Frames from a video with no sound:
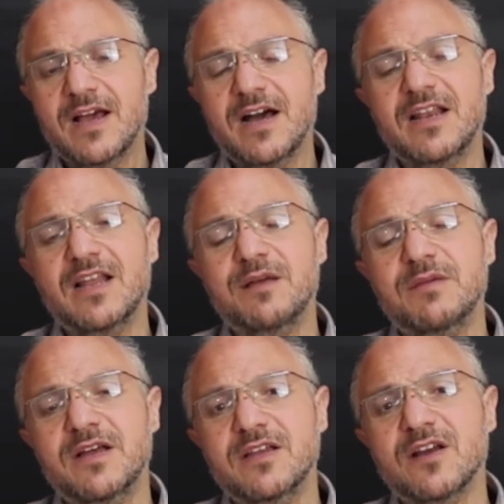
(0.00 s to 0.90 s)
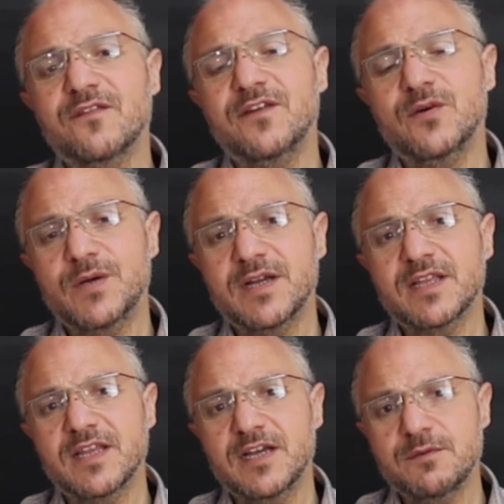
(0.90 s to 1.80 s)
على ما يرفع
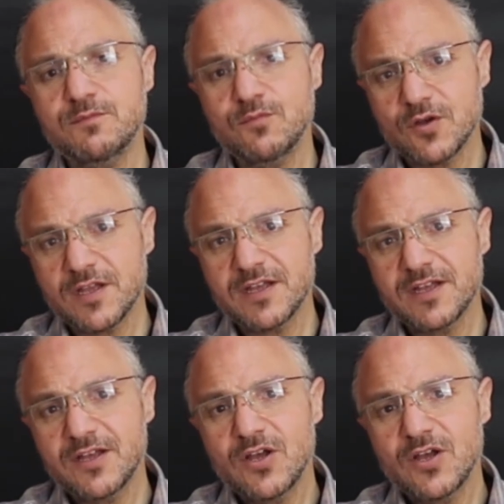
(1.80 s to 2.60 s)
عنك همك